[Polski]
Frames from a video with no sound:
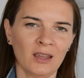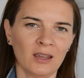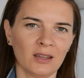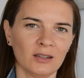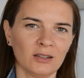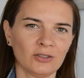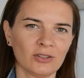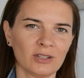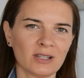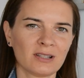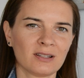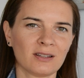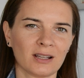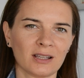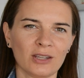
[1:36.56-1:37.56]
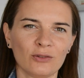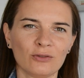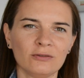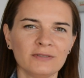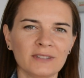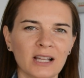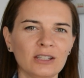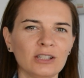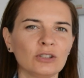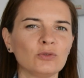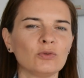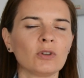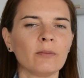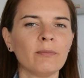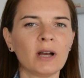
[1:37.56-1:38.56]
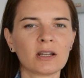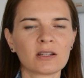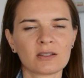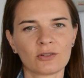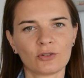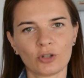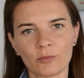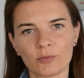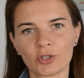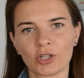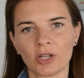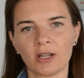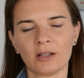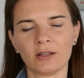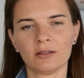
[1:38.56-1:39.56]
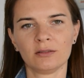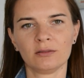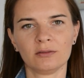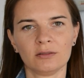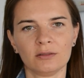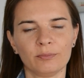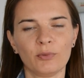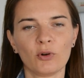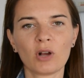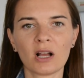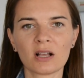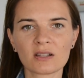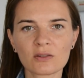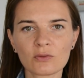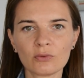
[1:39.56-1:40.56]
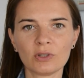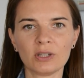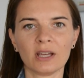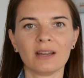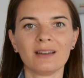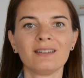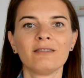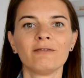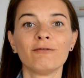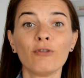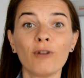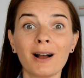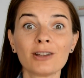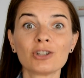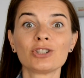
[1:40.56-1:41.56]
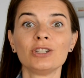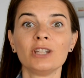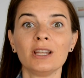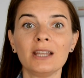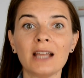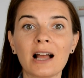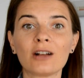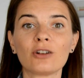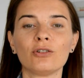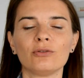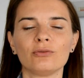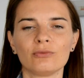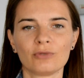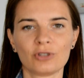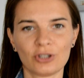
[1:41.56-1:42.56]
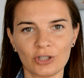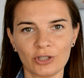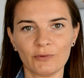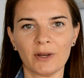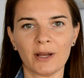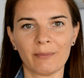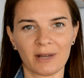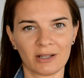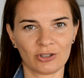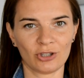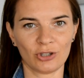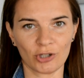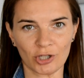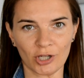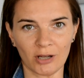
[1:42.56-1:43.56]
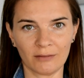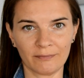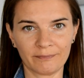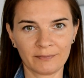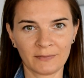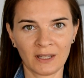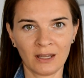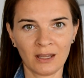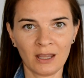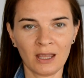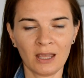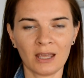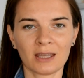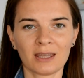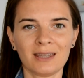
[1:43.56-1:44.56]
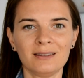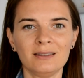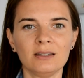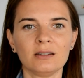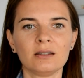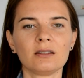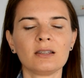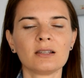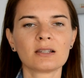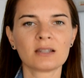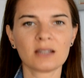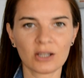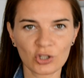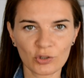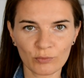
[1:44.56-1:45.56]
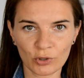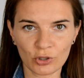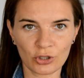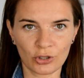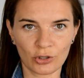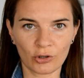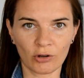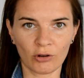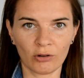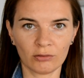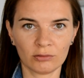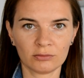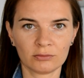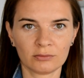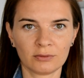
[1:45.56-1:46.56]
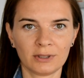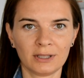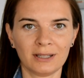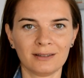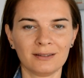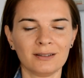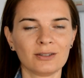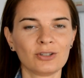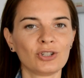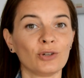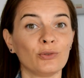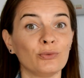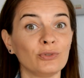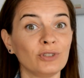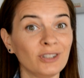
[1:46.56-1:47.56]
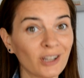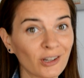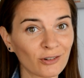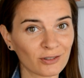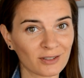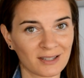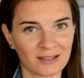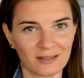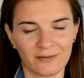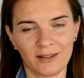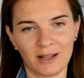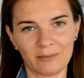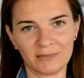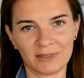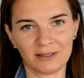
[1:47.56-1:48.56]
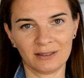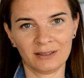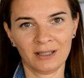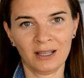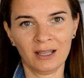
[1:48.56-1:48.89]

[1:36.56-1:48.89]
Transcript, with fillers: E, to jest takie równanie, które bardzo dobrze e, pokazuje właśnie jaką siłę ma cisza. Kiedy jesteśmy cicho, kiedy się nie odzywamy,